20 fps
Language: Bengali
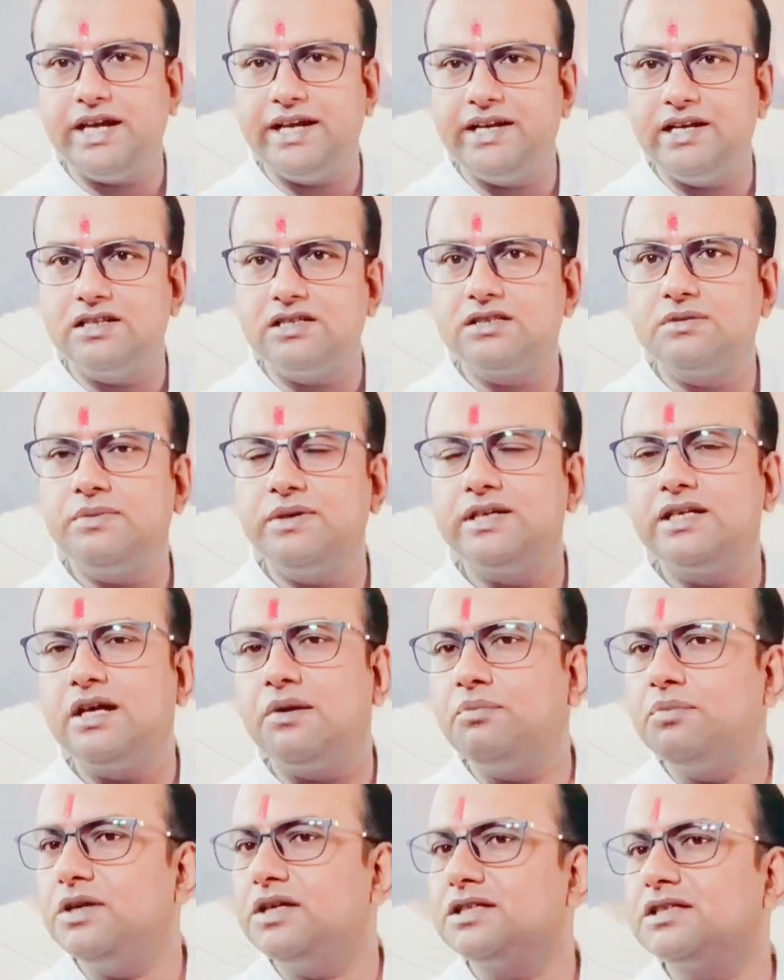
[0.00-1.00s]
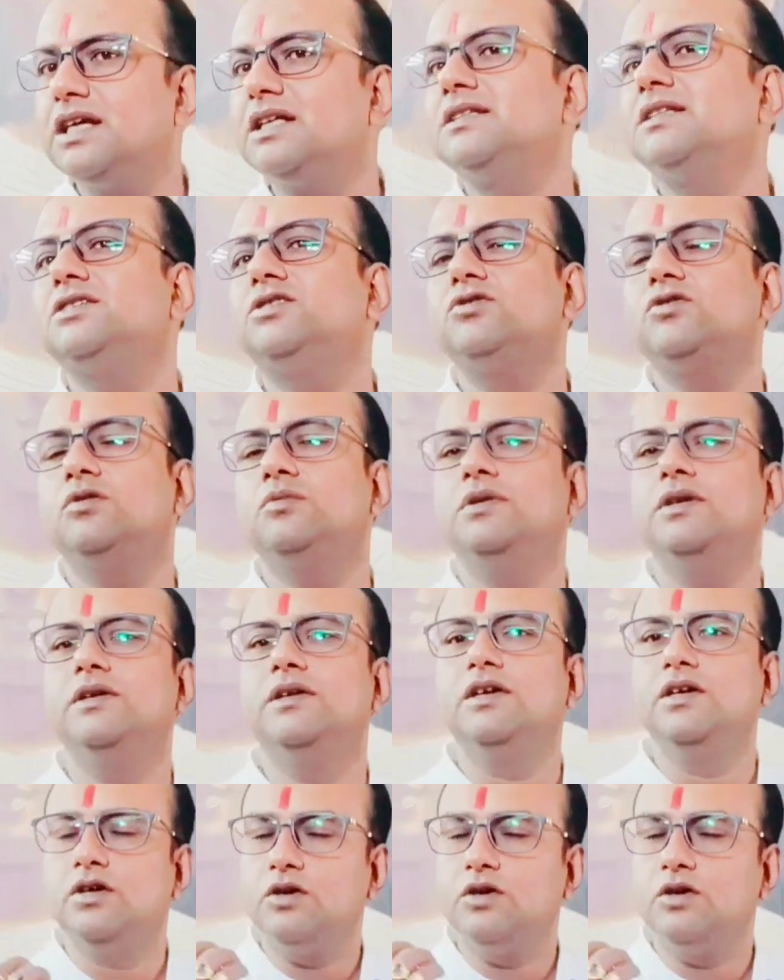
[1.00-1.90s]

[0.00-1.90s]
এনাউন্সমেন্ট আপনার সাথে চলবে